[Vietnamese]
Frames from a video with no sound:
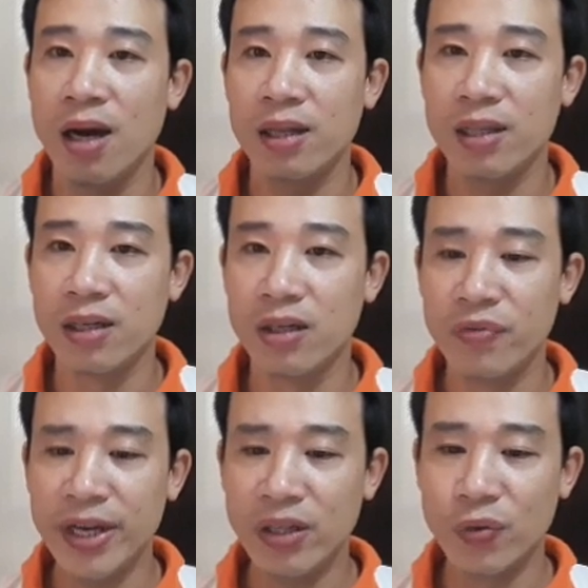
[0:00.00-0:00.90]
ở tử
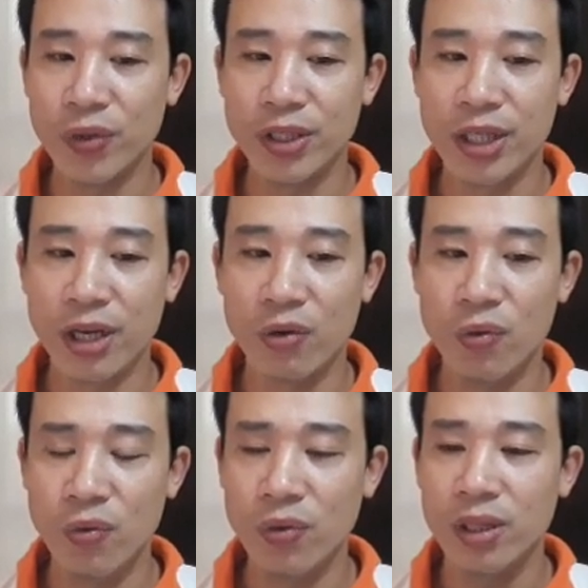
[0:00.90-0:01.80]
vi tuổi
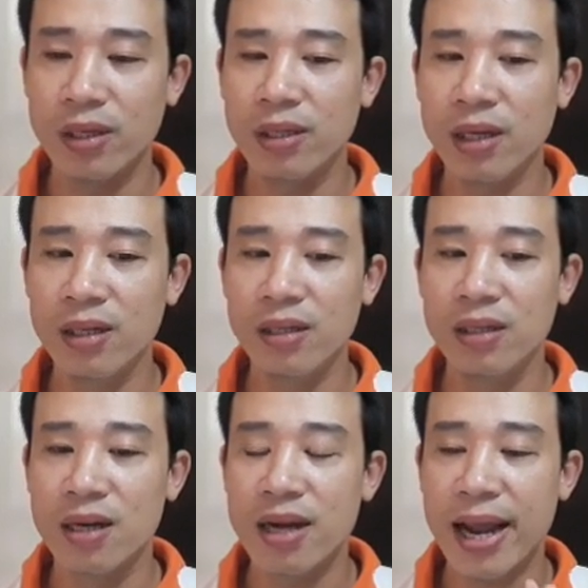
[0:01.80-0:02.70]
Sửu thứ
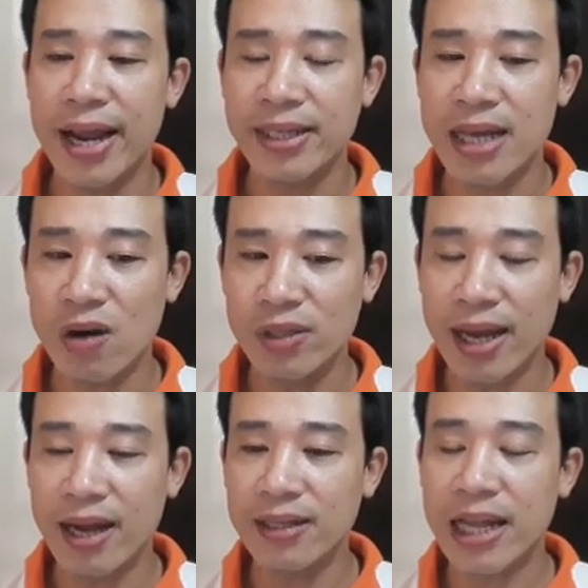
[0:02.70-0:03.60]
tư ngày hai mươi sáu
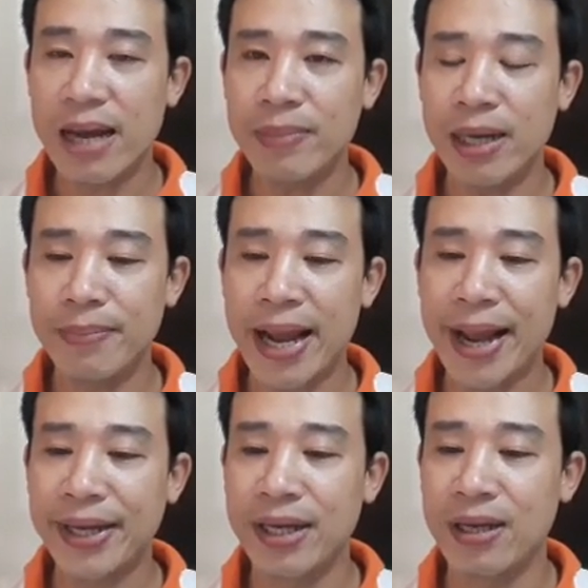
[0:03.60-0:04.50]
tháng tám năm
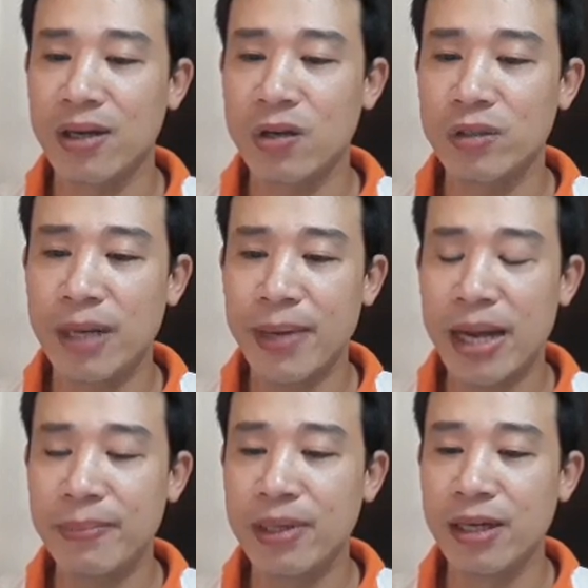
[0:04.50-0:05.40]
hai nghìn không trăm
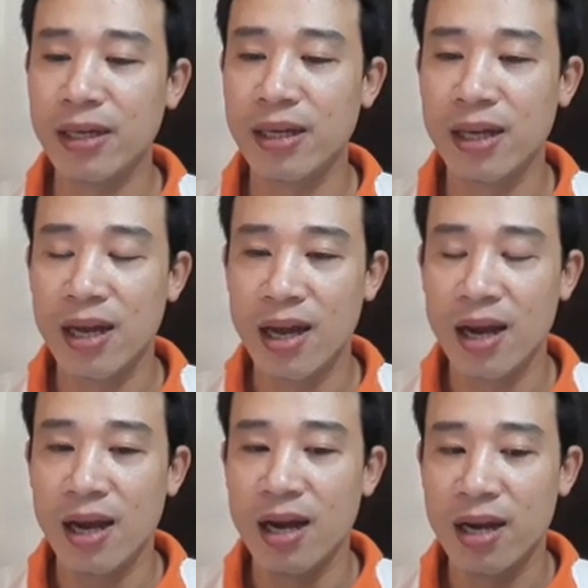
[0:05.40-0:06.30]
hai mươi.
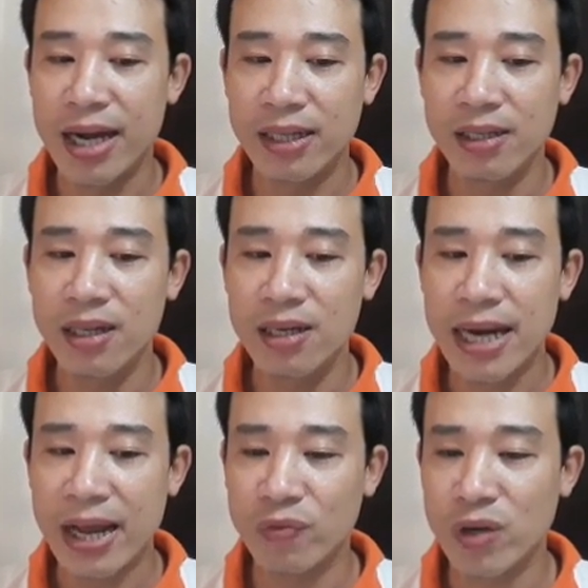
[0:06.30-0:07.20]
À, ngày thứ tư
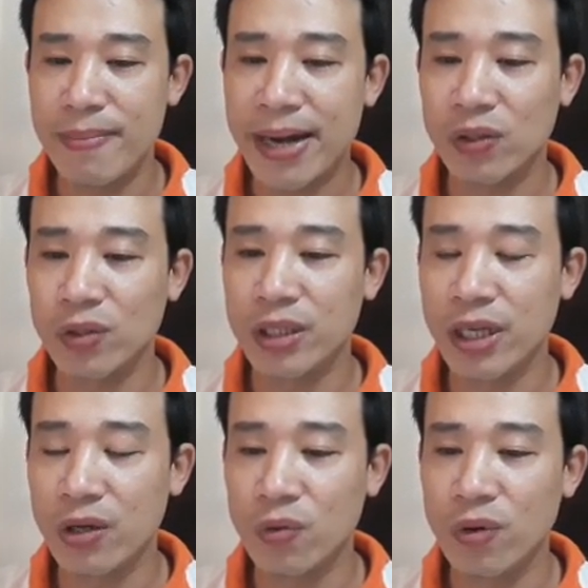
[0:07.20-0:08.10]
này với bạn tuổi
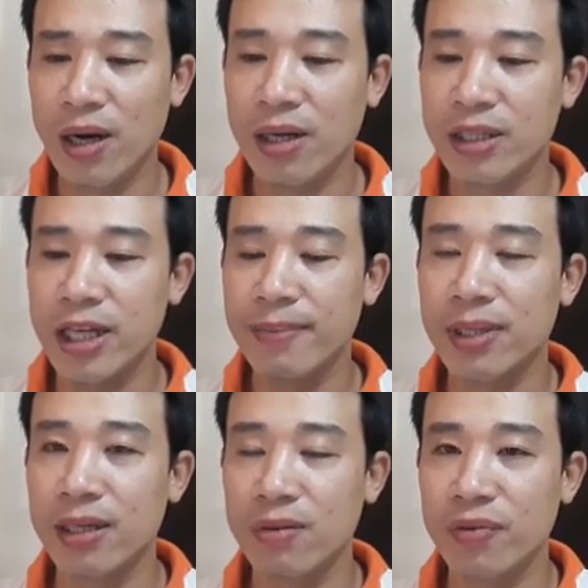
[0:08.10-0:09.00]
Sửu, xem
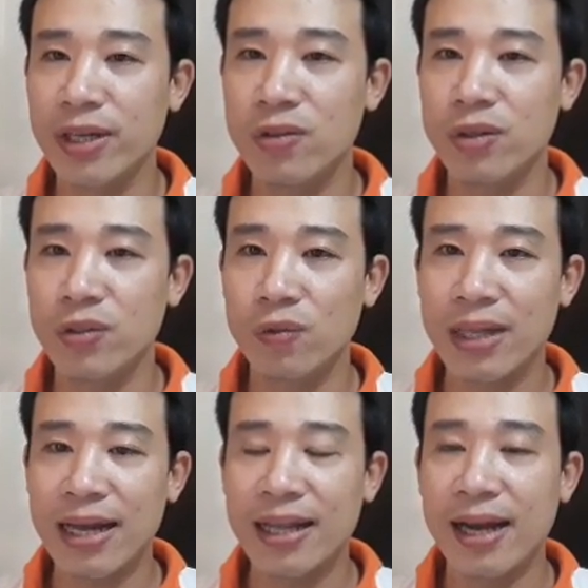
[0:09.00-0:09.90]
tử vi cho chúng
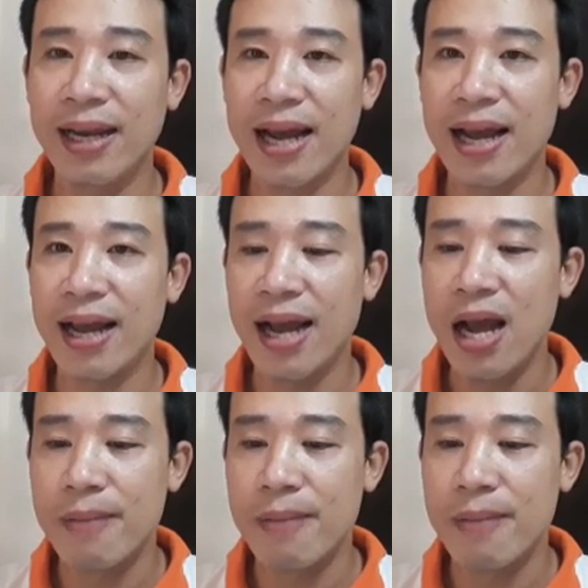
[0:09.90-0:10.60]
ta thấy là